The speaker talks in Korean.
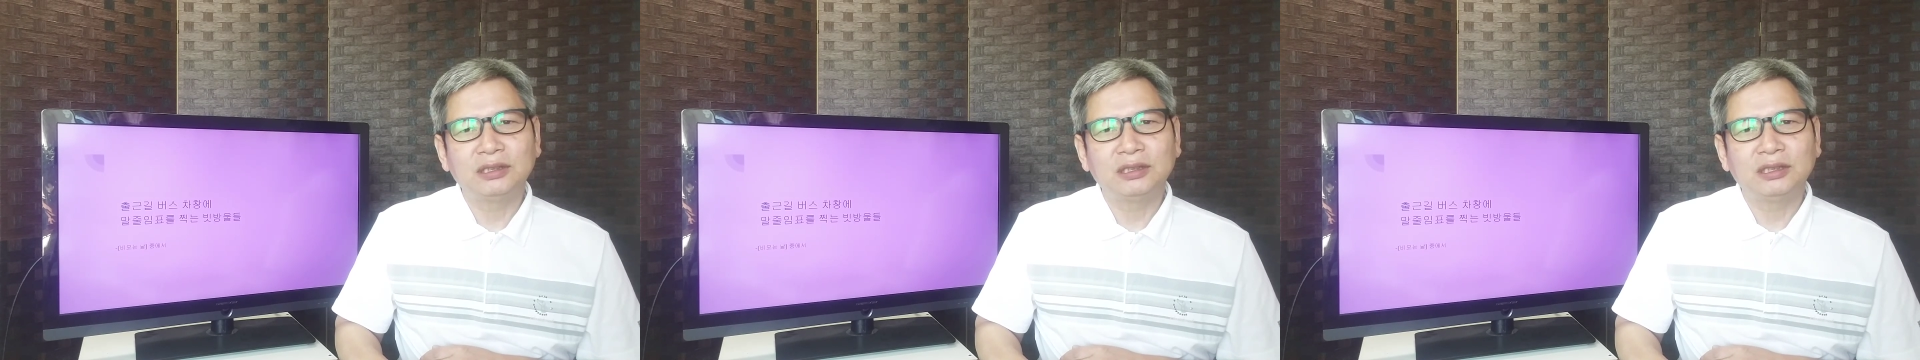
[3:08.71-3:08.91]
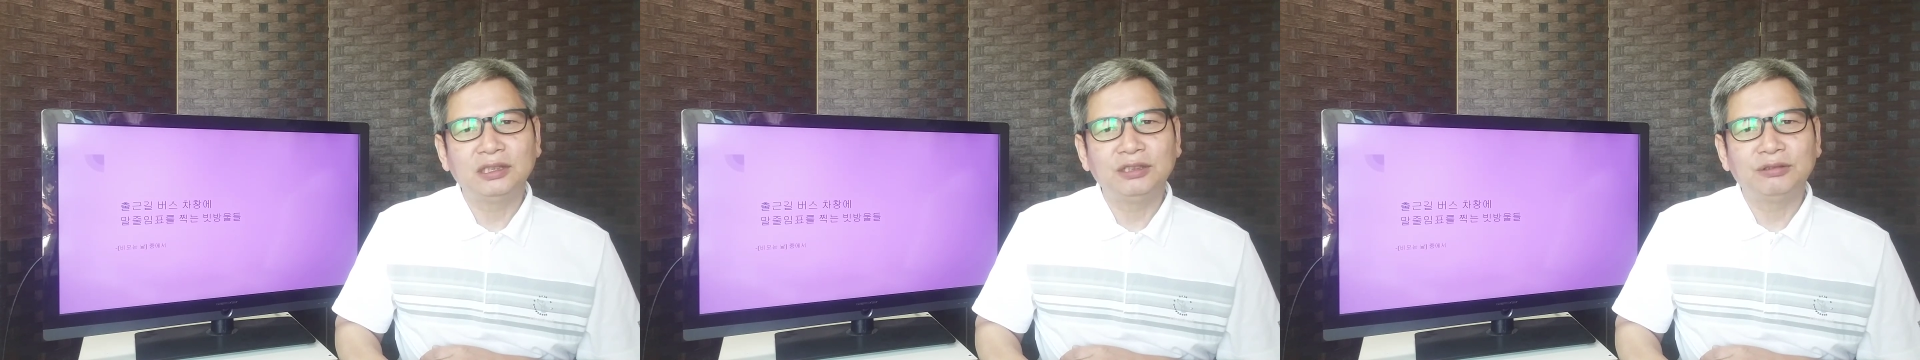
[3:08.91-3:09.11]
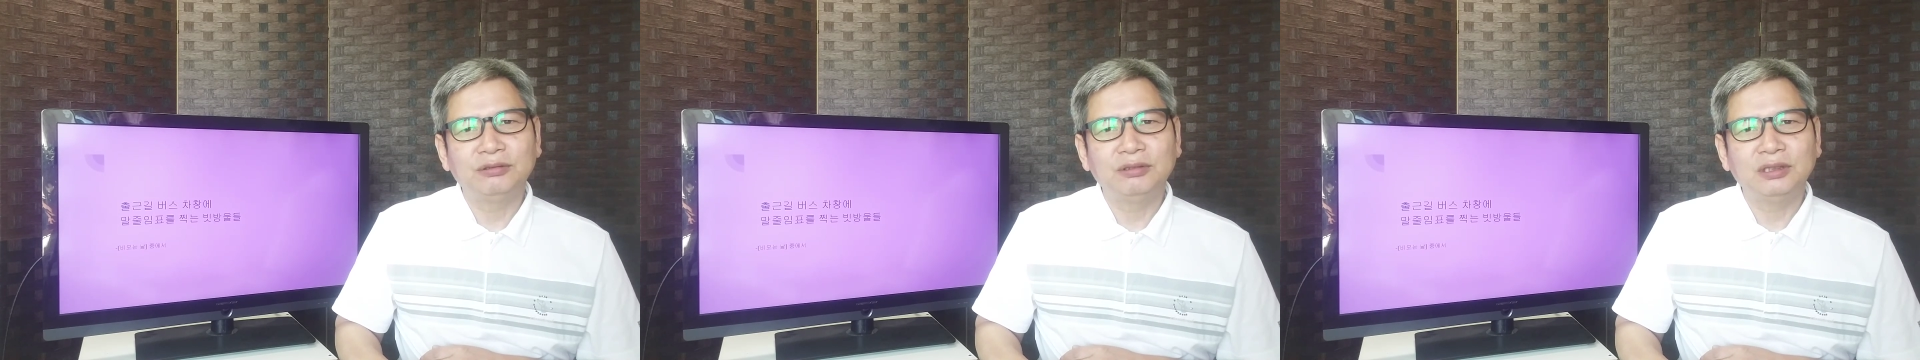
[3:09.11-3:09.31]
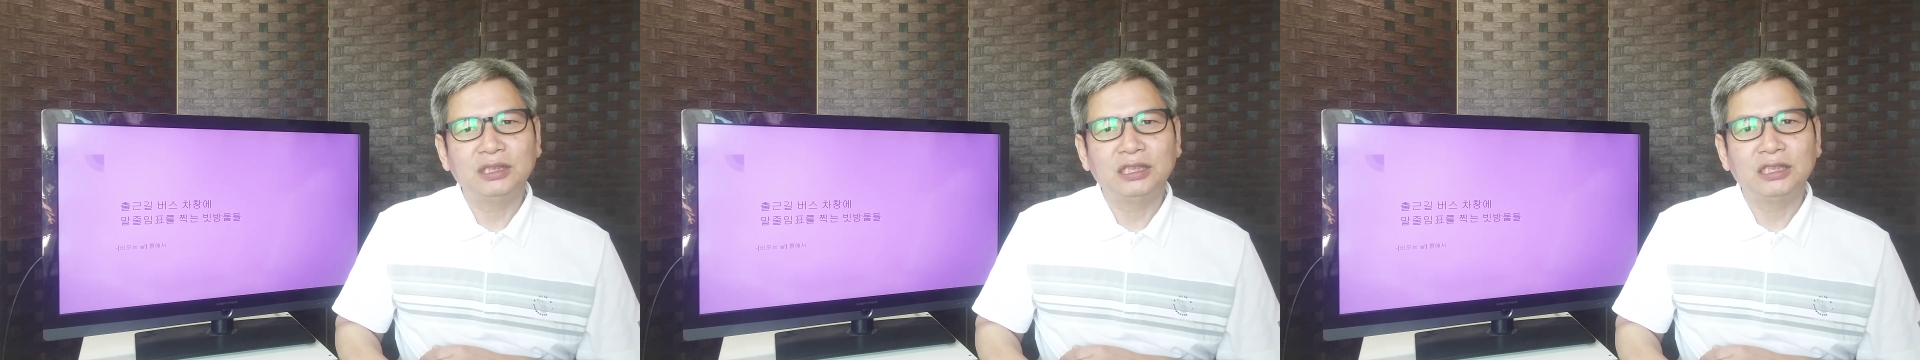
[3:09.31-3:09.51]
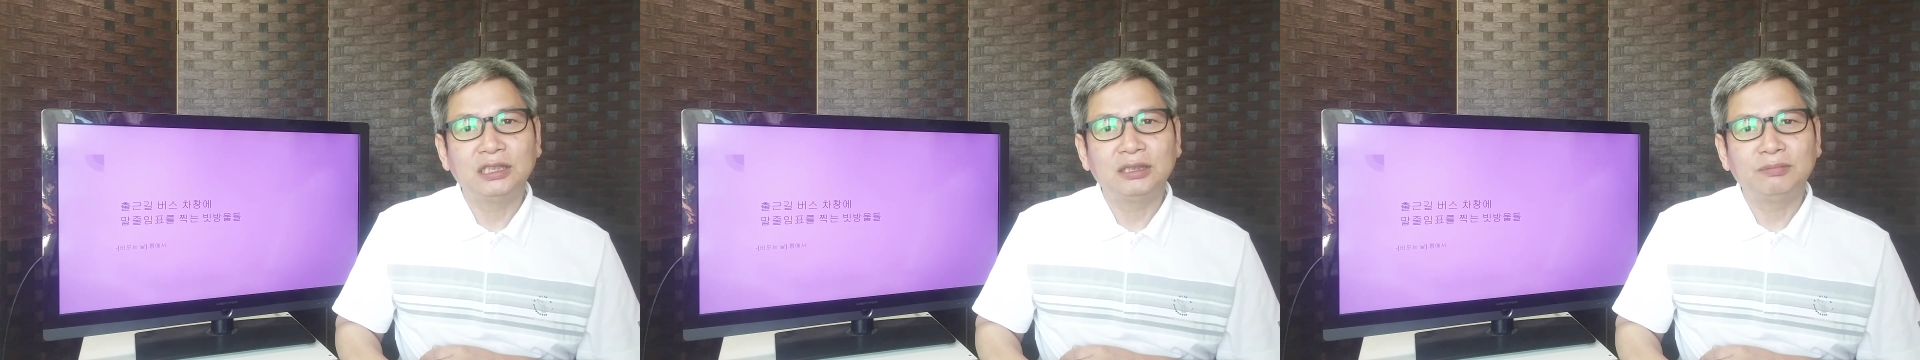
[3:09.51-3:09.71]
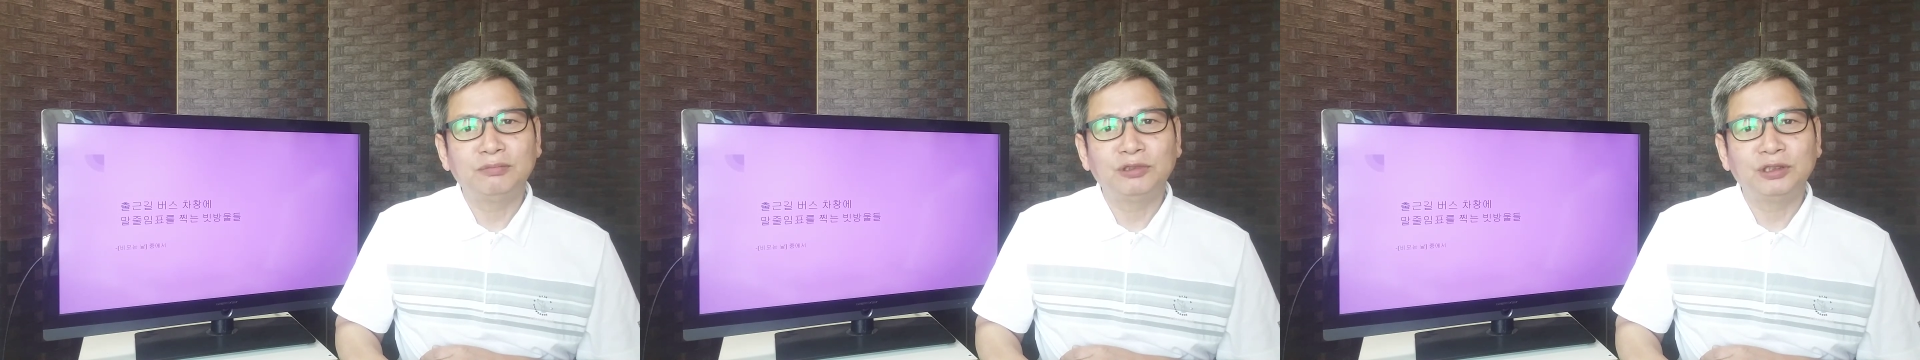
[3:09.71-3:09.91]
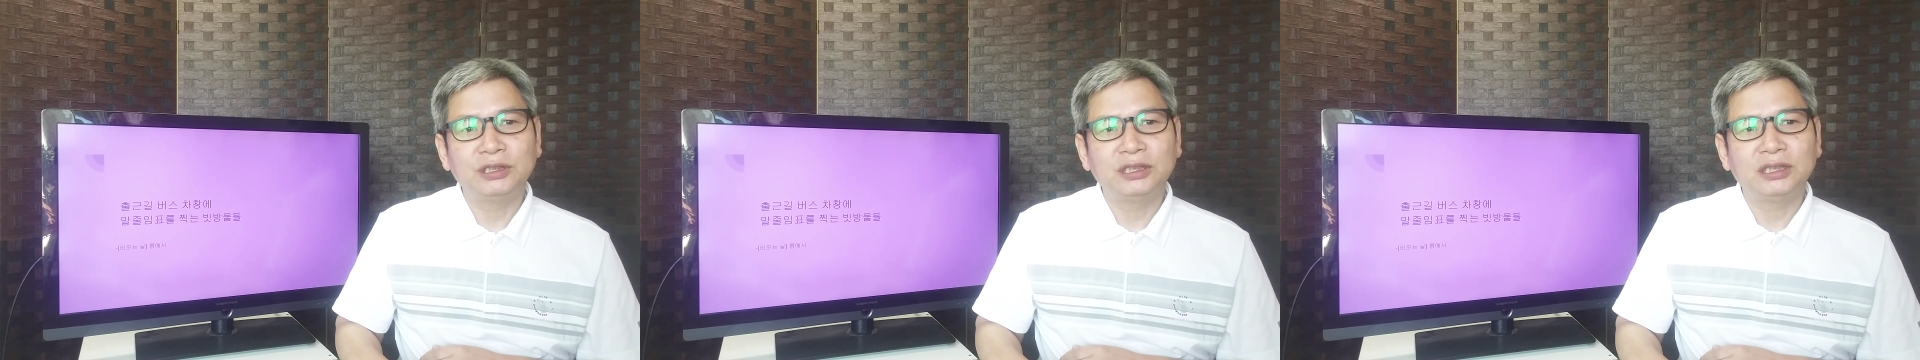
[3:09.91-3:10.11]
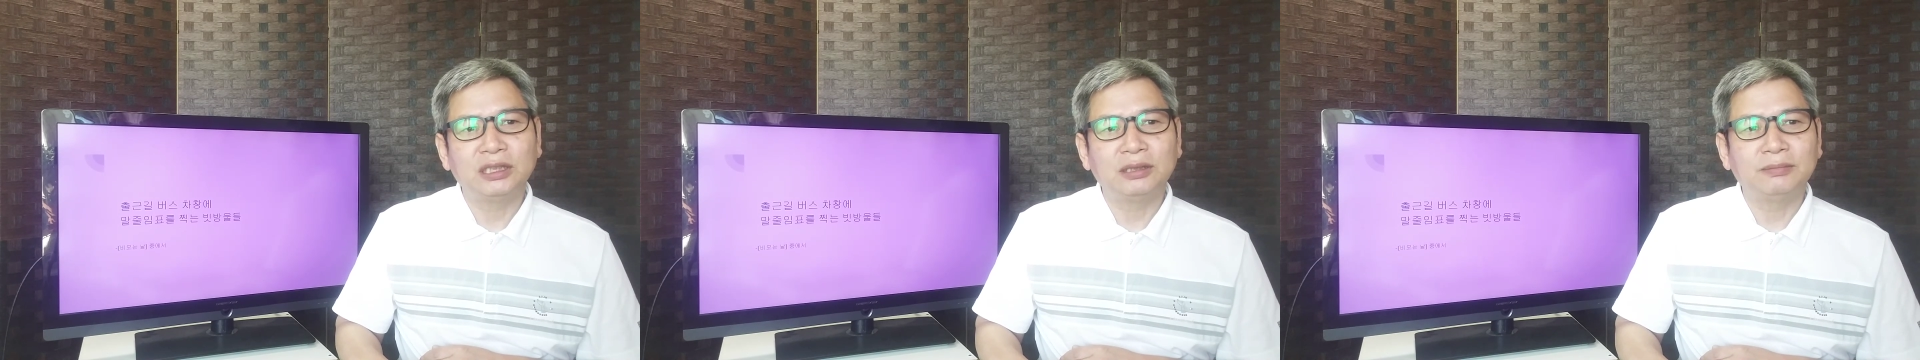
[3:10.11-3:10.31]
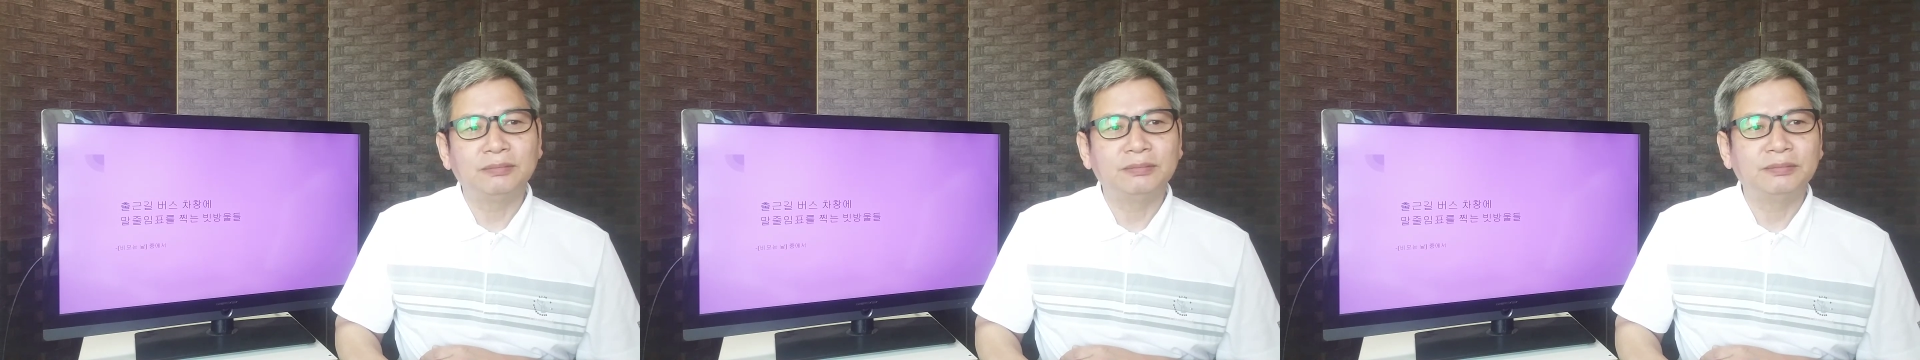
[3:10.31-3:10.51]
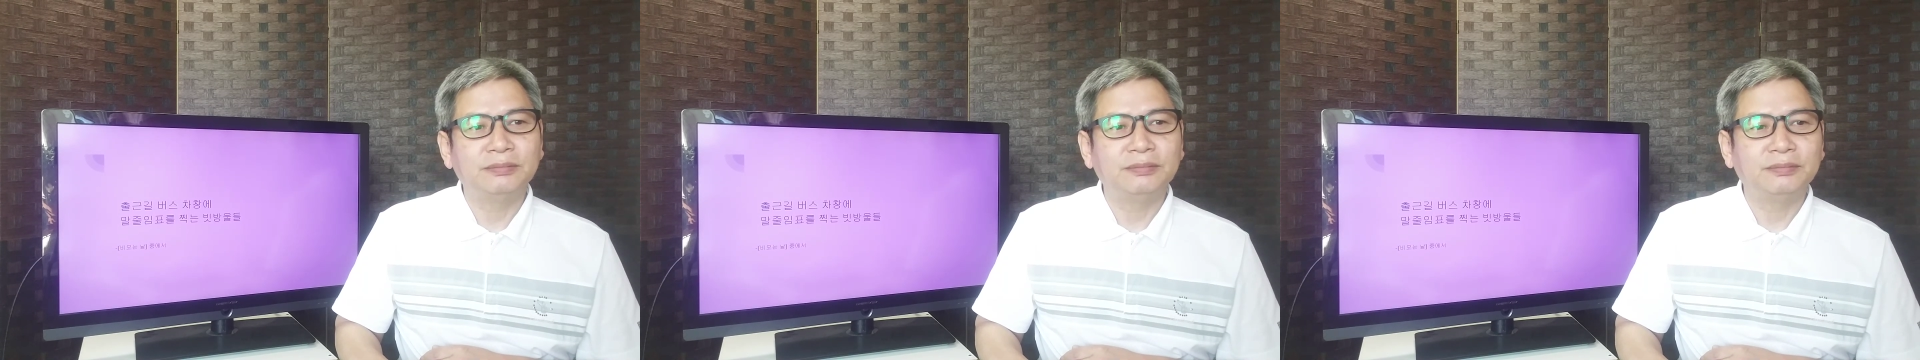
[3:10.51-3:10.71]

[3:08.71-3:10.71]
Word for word: 그리운 그 무엇처럼